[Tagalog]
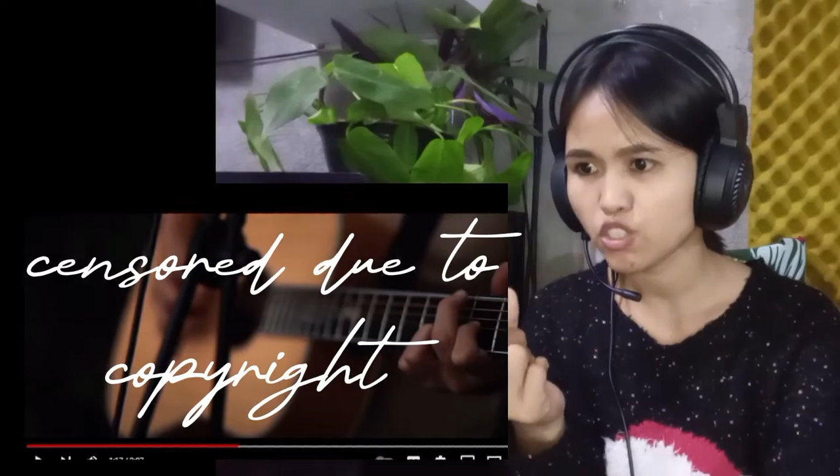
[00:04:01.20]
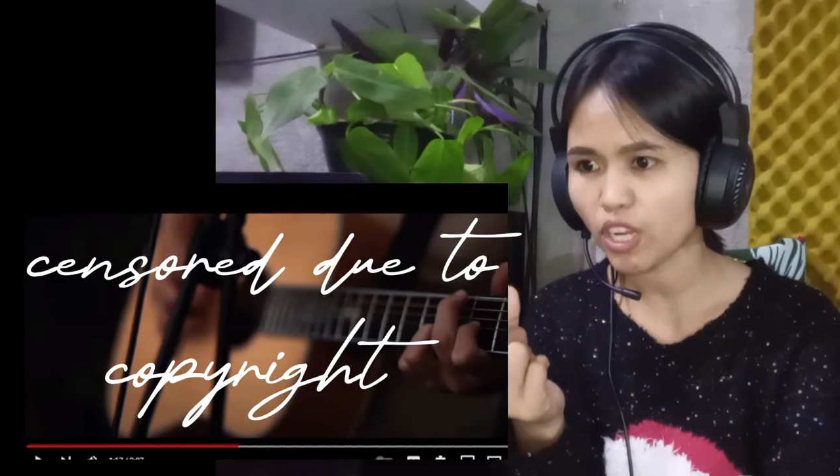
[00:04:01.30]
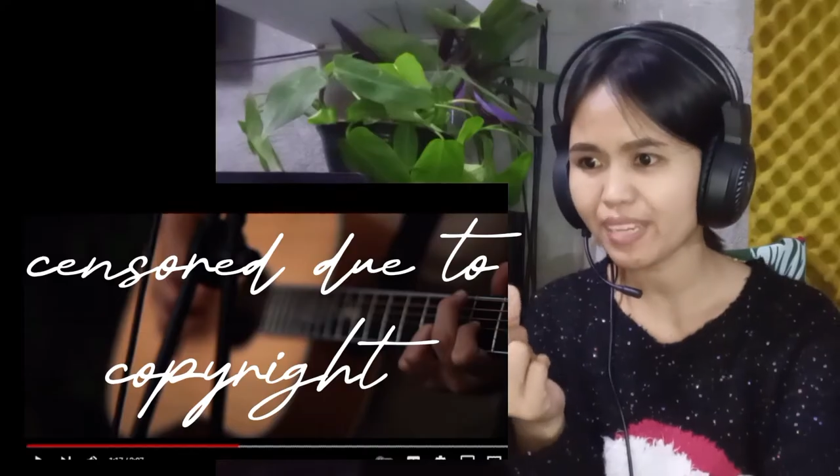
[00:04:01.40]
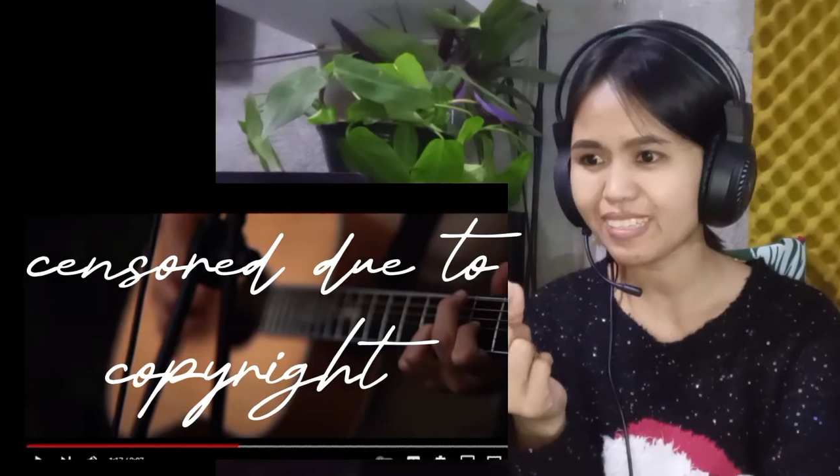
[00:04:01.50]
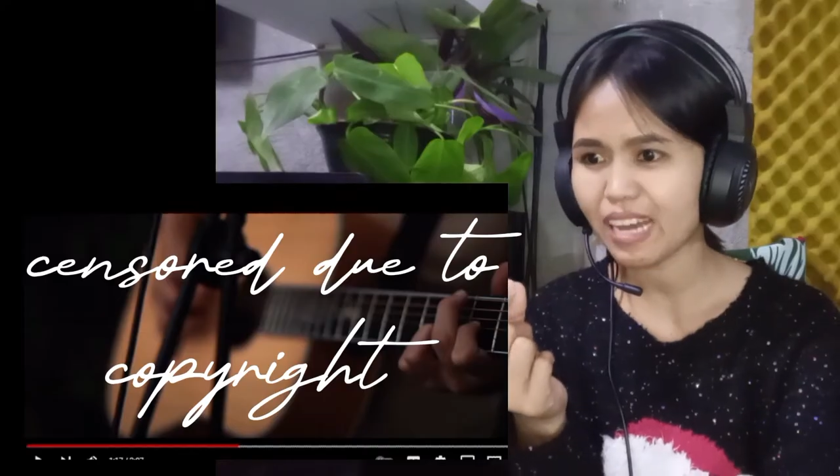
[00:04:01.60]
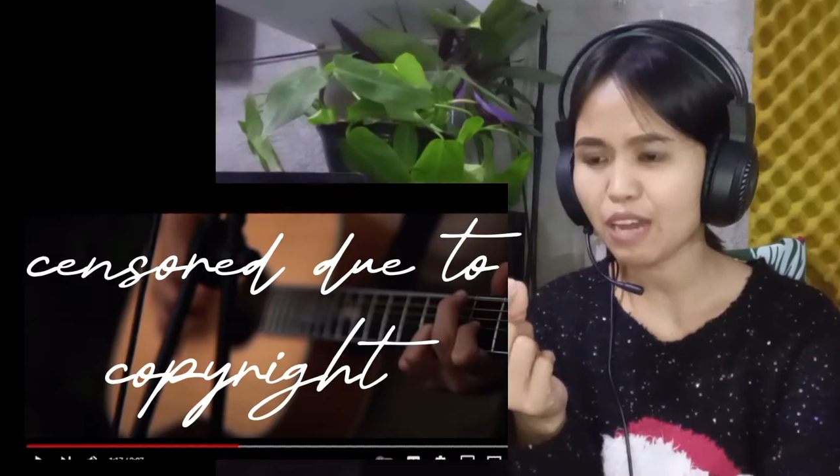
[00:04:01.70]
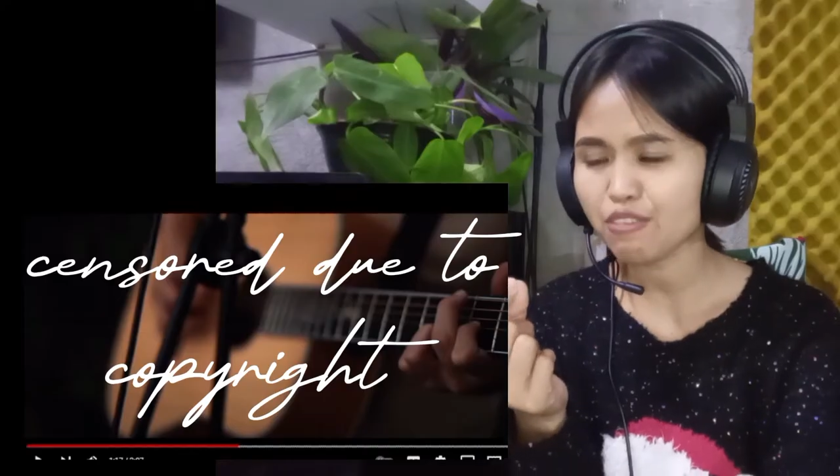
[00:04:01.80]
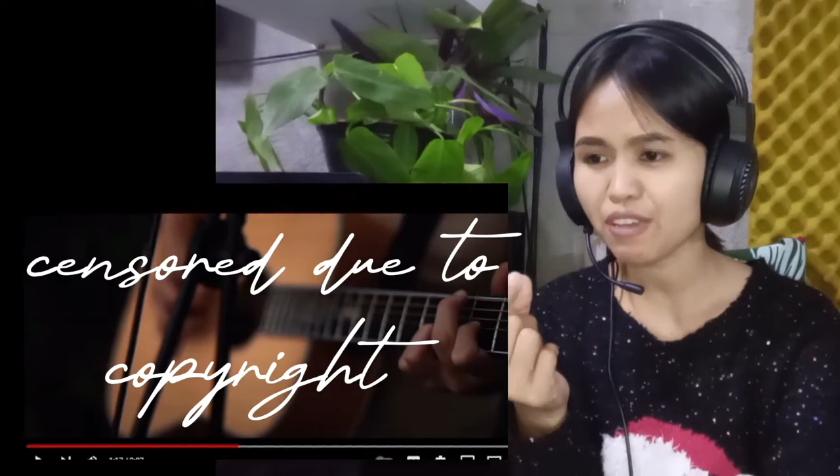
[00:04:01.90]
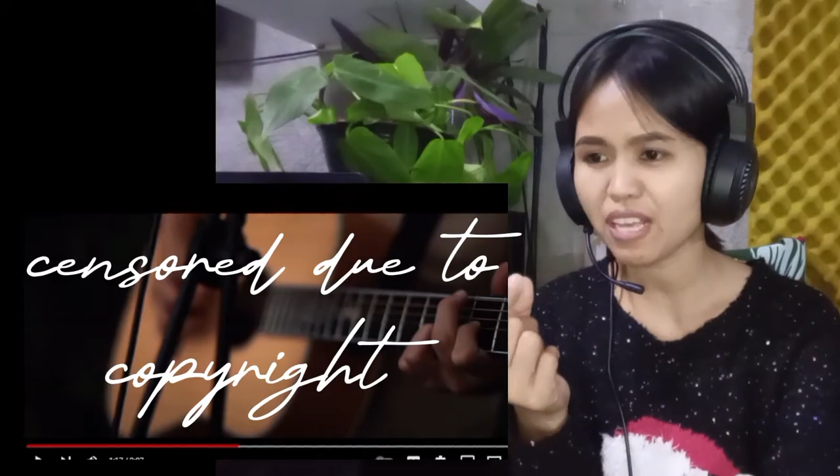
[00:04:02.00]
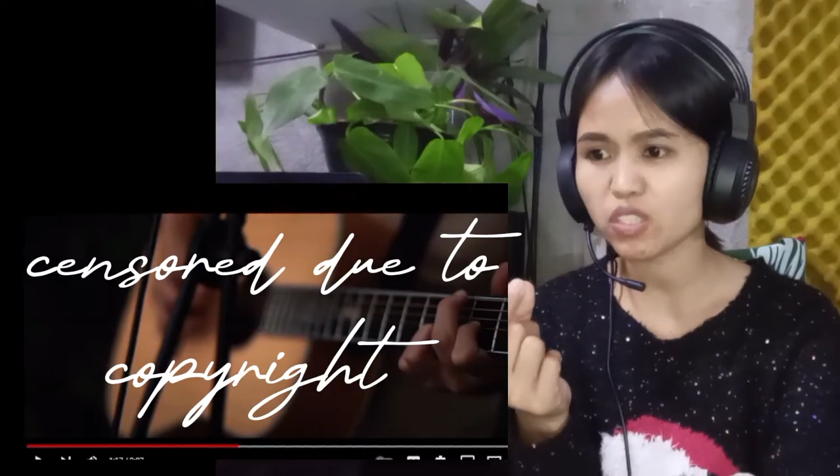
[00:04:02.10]

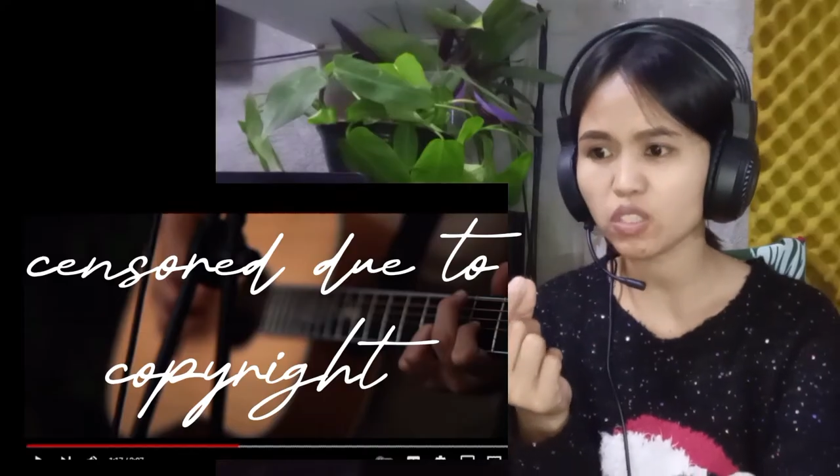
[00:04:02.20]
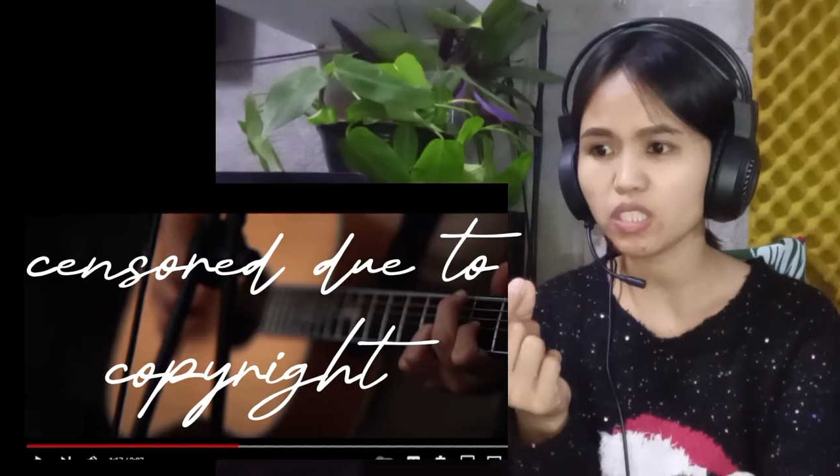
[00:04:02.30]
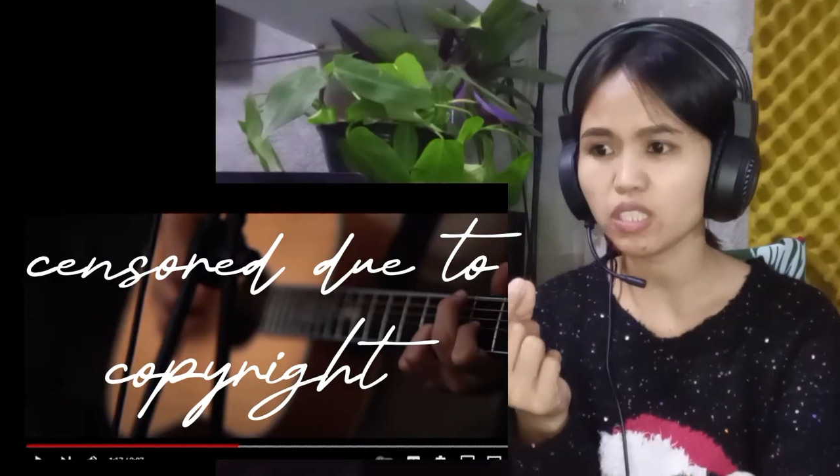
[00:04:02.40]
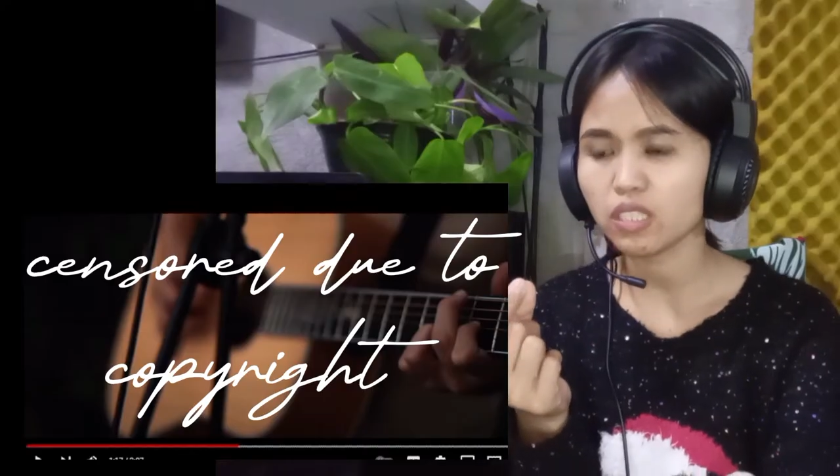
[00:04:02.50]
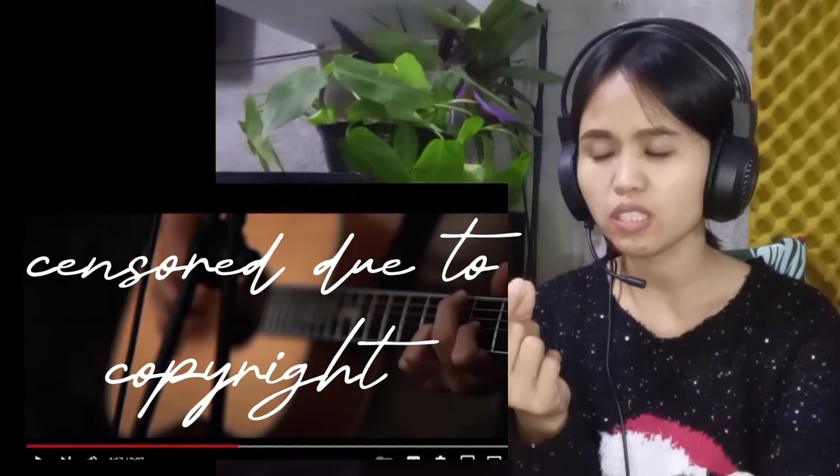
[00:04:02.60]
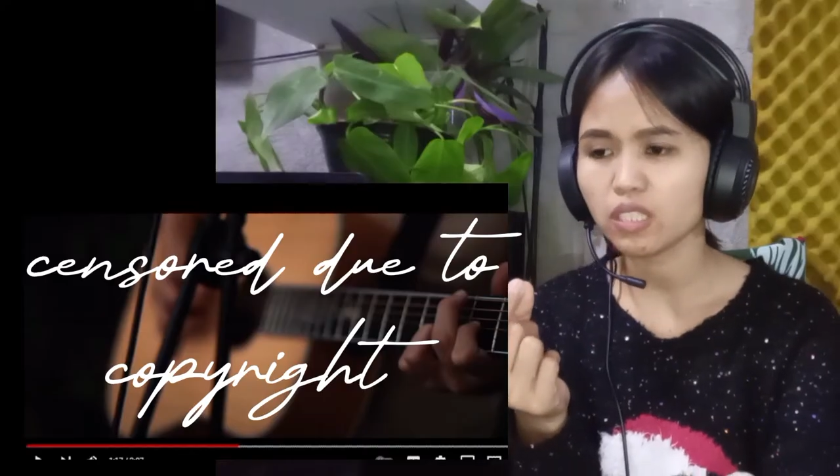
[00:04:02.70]
Jada Facer,